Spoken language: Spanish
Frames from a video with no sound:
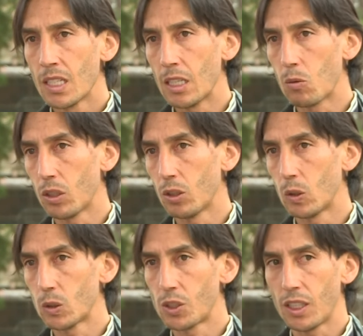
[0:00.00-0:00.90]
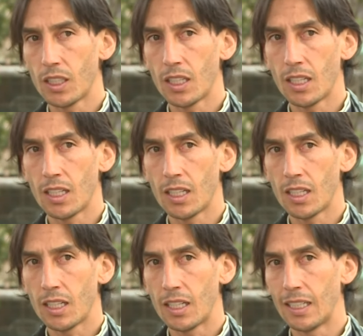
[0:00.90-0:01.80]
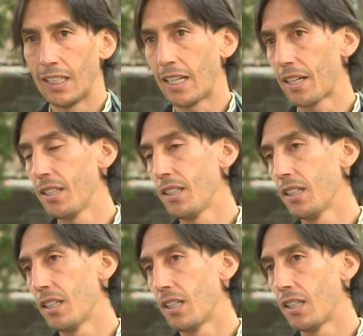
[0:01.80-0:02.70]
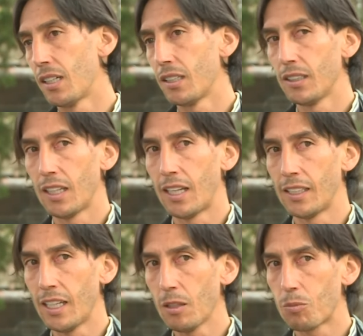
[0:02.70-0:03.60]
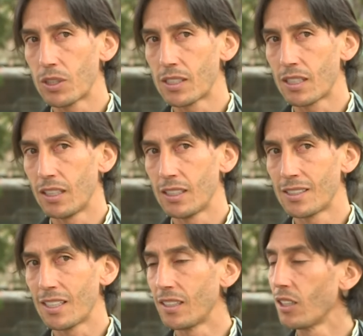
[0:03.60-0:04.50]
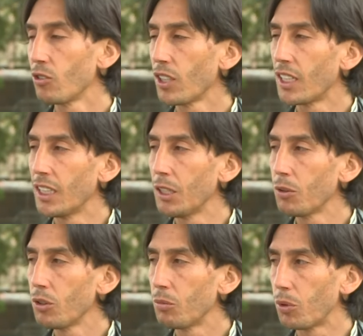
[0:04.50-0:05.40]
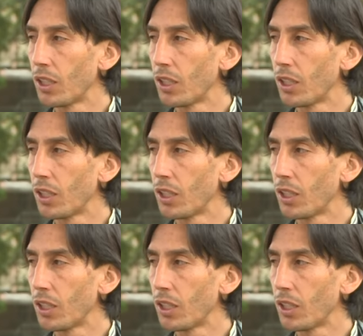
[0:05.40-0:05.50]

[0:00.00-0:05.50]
y cuando los tiene a, Larry y a, Daniel, pues eh, se tiene un equilibrio y por